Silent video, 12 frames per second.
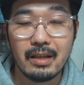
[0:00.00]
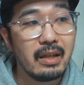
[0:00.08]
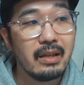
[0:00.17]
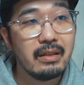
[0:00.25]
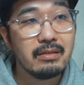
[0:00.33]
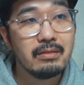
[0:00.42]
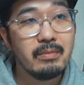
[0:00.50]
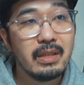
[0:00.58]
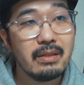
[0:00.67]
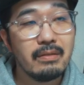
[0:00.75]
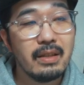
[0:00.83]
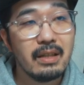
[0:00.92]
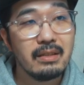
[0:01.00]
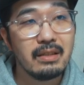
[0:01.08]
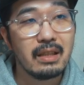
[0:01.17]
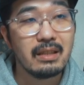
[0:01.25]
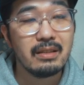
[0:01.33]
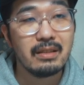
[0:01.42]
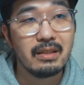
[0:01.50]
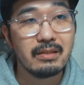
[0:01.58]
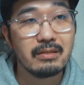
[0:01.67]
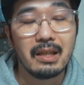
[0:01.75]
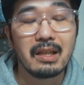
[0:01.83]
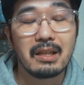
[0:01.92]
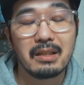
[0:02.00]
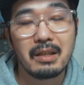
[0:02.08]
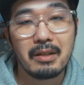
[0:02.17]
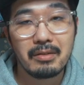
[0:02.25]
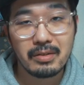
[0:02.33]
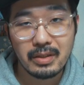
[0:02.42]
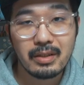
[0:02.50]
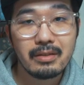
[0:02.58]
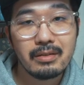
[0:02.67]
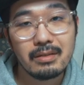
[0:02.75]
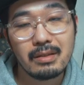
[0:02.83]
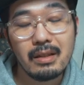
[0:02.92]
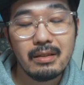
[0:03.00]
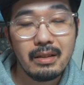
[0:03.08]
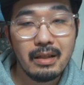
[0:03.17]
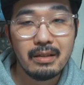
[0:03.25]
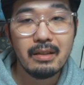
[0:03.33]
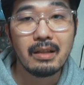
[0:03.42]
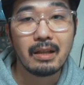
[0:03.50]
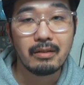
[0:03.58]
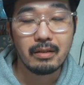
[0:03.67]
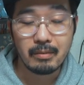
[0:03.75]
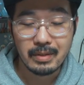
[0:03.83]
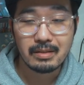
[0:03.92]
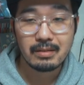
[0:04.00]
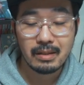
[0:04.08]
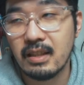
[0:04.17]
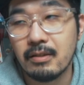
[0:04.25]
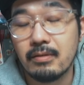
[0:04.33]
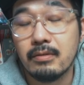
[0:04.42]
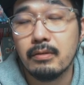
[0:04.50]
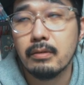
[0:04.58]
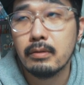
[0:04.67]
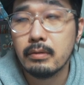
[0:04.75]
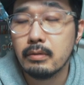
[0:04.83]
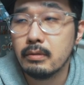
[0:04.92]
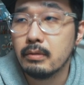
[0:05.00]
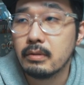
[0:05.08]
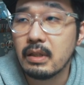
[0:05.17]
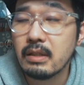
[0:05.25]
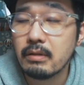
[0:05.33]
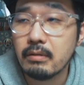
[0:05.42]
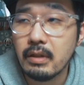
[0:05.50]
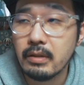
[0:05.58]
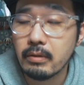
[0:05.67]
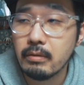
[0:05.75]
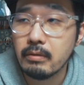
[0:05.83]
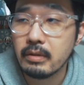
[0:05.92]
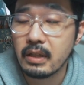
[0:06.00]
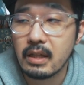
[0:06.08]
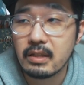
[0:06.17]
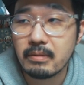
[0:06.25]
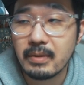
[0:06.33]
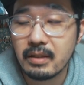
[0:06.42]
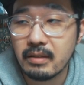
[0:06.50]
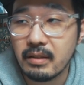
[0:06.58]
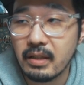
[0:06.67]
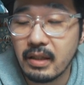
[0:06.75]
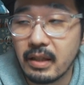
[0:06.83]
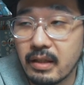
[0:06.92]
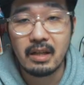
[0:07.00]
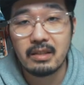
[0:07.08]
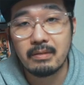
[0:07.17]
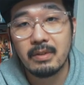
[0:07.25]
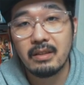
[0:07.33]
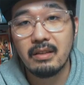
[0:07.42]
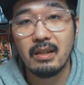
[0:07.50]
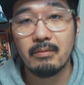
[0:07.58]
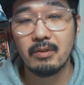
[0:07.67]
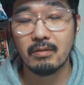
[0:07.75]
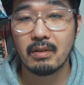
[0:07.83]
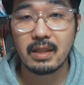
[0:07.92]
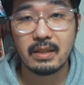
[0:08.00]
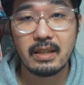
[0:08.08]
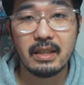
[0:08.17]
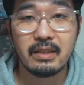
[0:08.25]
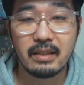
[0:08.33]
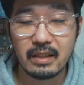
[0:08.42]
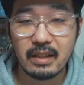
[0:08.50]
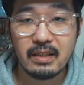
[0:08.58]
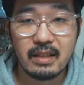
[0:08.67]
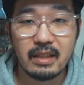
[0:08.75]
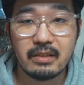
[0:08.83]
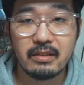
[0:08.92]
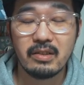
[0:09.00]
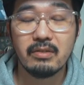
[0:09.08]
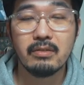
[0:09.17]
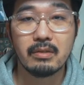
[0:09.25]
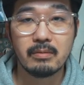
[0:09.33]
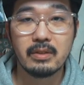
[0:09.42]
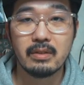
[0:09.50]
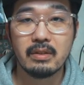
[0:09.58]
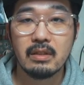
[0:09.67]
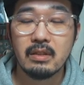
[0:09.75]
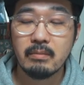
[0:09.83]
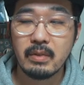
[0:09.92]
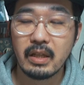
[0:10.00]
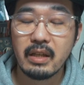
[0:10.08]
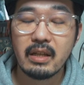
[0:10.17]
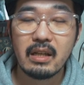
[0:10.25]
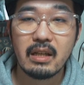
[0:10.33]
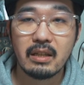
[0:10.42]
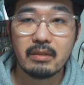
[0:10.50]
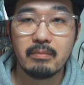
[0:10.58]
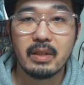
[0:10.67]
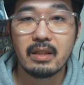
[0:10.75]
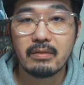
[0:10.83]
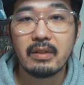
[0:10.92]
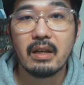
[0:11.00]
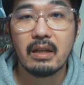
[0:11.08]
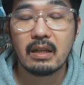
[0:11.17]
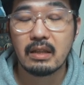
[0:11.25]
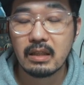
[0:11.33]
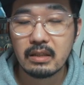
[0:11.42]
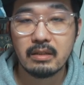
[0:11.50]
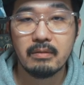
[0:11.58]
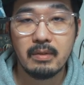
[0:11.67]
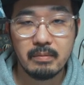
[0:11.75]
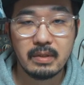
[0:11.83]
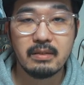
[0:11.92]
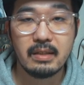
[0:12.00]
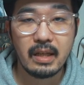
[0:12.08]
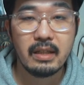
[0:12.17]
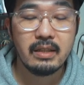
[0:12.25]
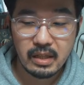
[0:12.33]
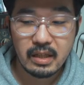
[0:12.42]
映画のメタファーになってる映画だよっていう宣言になってます。あとその、最初のね、料理が始まって、始まったらもう終わらない、出られないっていうのも、まあ映画館のメタファーかなって思いますね。